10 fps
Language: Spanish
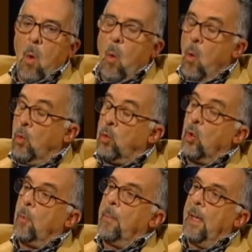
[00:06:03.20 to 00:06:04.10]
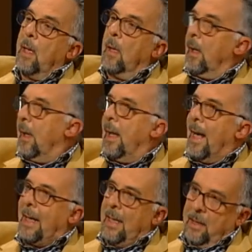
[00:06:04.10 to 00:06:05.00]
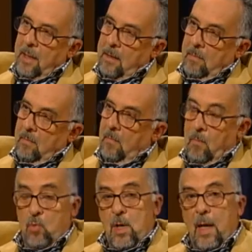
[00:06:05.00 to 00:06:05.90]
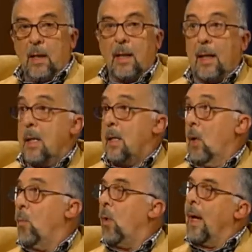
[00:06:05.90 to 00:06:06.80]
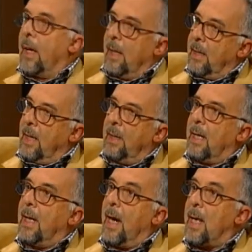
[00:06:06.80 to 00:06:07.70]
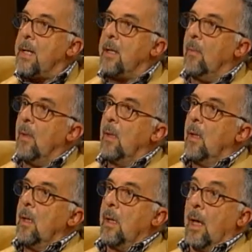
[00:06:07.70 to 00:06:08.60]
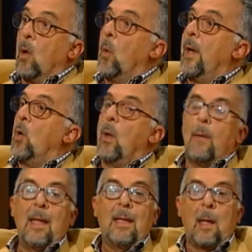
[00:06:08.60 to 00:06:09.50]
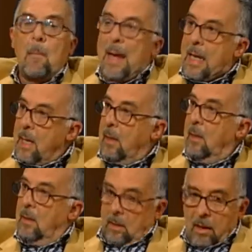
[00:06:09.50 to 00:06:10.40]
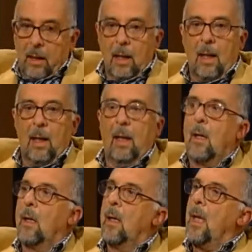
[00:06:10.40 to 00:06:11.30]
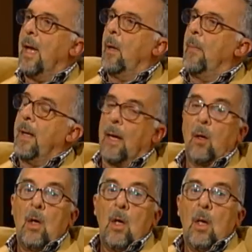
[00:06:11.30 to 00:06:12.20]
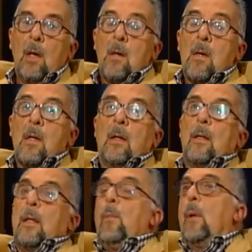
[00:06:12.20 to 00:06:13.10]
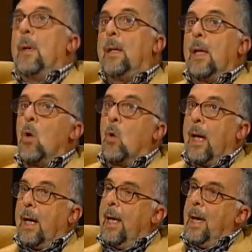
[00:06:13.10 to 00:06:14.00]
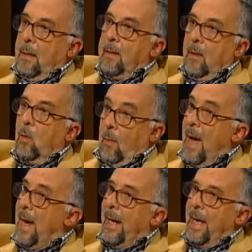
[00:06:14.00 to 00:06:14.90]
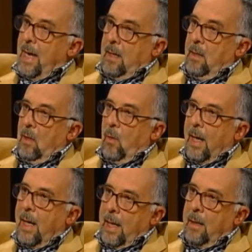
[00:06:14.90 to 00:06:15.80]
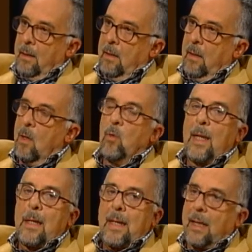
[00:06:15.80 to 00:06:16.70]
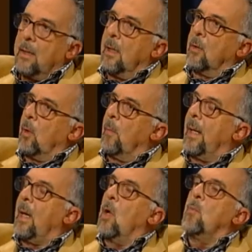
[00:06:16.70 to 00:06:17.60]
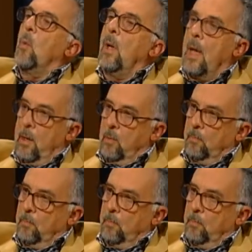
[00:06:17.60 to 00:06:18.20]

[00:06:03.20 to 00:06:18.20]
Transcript: un tope en las rentas Mucha gente que dice, no, porque las rentas están carísimas y que el gobierno debe intervenir en, la, ¿Crees que no? en el mercado. Simplemente lo que creas, lo que vas a crear, lo que creas, es un desastre dentro del mercado inmobiliario.